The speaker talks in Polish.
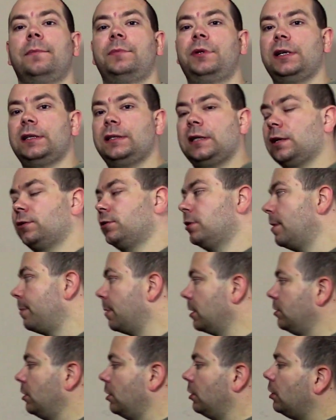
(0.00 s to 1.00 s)
przeznaczona
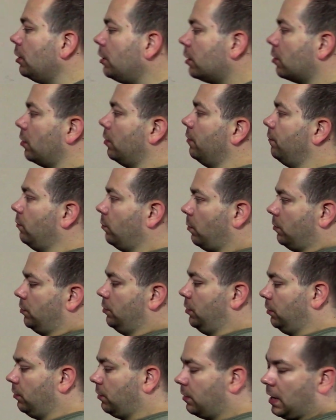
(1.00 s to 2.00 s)
praktycznie tylko i
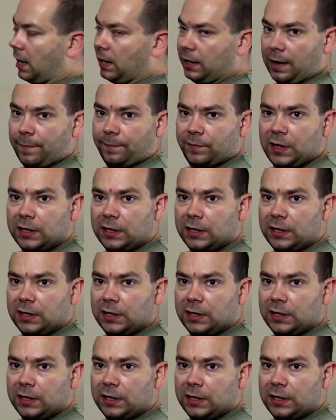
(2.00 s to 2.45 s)
wyłącznie do grania.